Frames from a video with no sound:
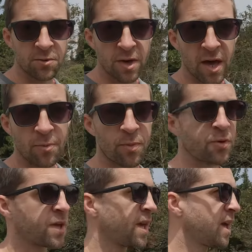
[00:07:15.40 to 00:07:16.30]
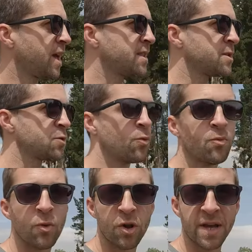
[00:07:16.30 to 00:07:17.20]
de seguridad porque este es
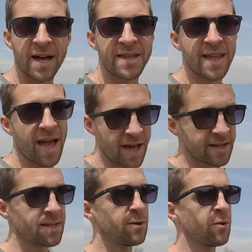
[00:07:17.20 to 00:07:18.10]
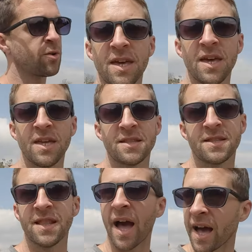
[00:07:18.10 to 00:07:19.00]
un volcán activo y
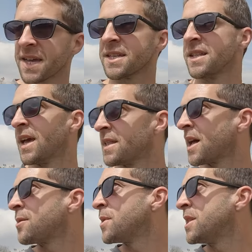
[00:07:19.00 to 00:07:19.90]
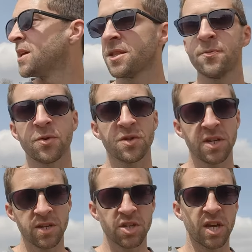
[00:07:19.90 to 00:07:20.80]
hay que estar pendiente por
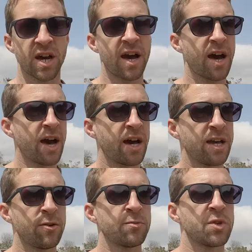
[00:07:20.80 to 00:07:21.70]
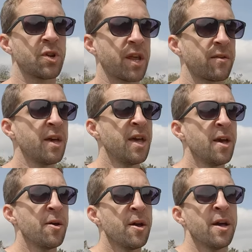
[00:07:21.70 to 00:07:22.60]
si llega a erupcionar.
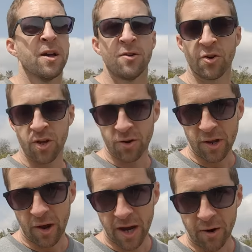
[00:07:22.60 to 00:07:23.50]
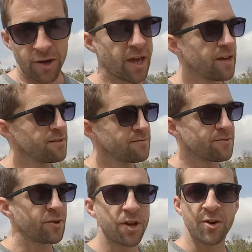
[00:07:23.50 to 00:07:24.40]
No creo que lo haga hoy, ¿eh?
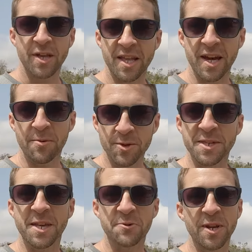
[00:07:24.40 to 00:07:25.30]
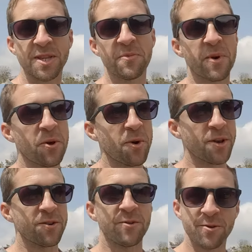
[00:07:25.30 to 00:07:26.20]
no creo que tengamos esa suerte, pero
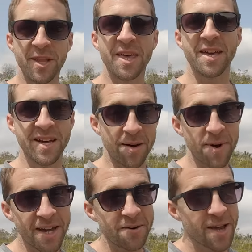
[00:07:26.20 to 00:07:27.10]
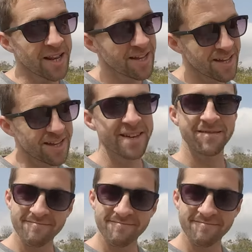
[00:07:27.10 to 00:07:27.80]
bueno, ustedes capaz que vienen y